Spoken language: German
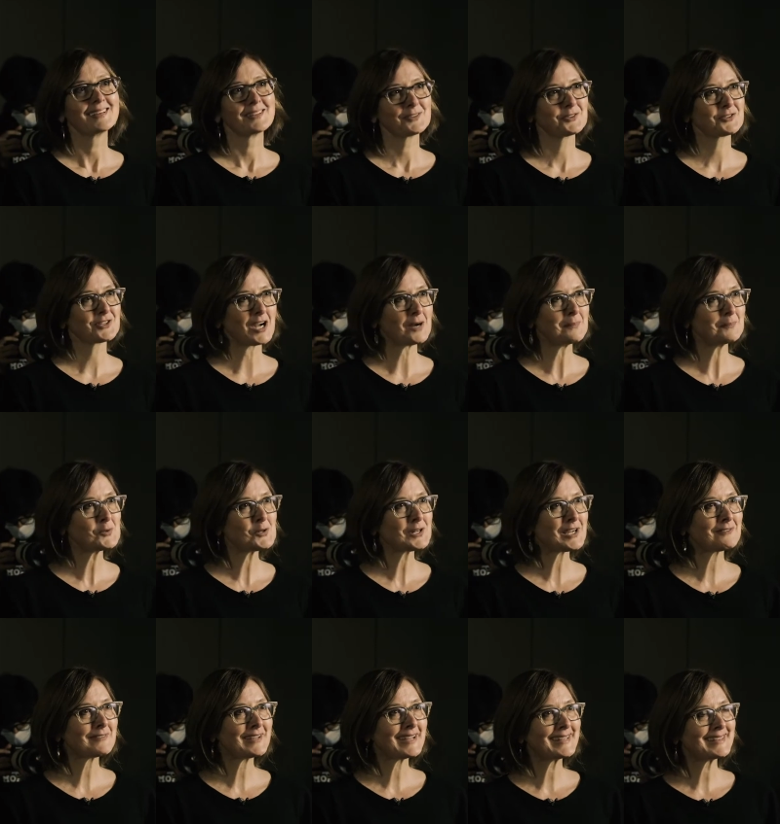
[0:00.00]
Du hast Hamburg
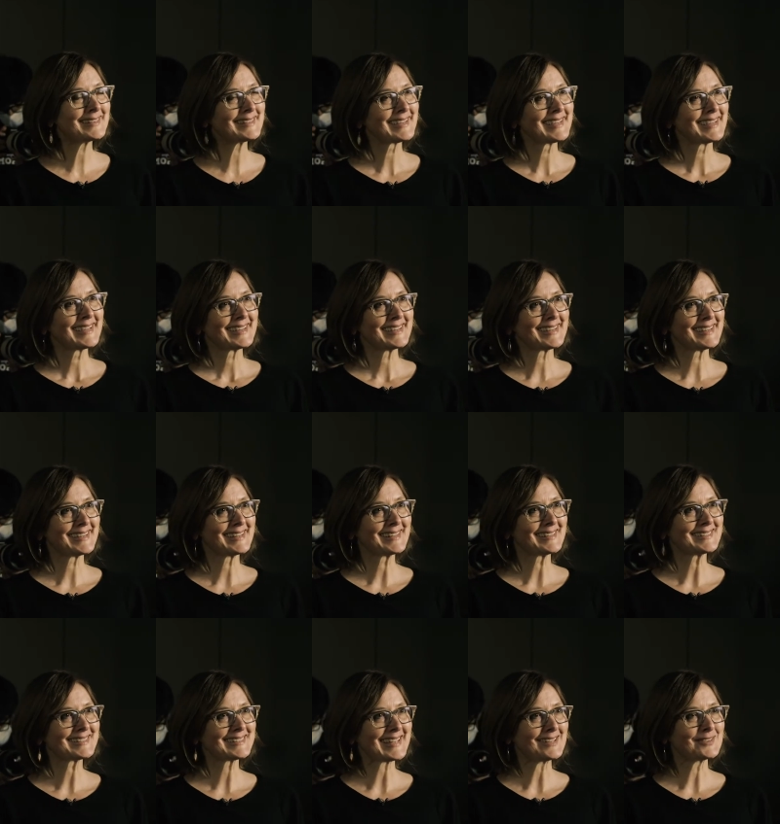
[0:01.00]
erwähnt.
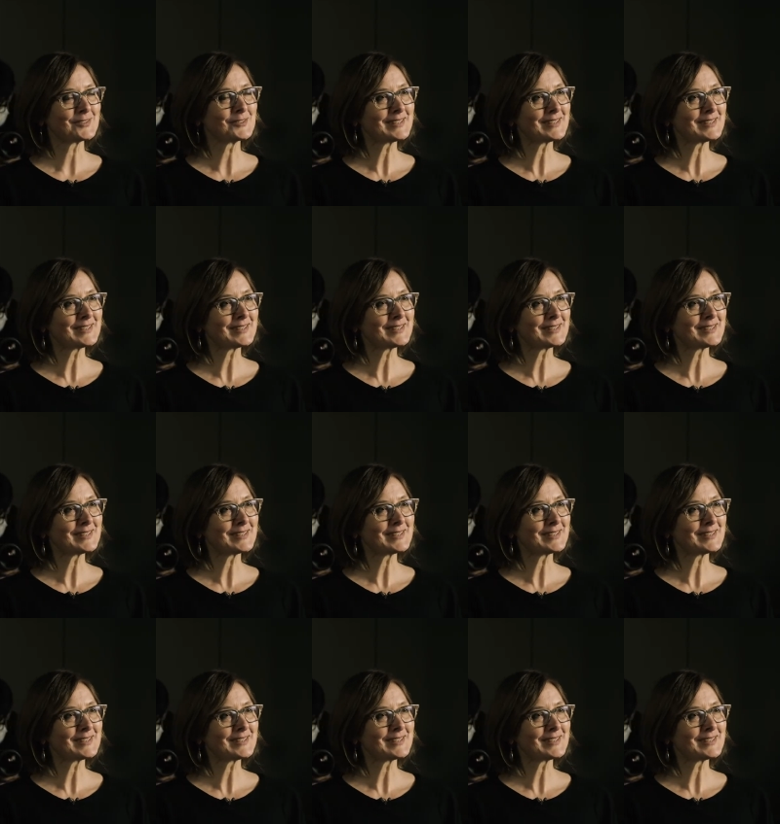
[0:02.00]
Äh, es hat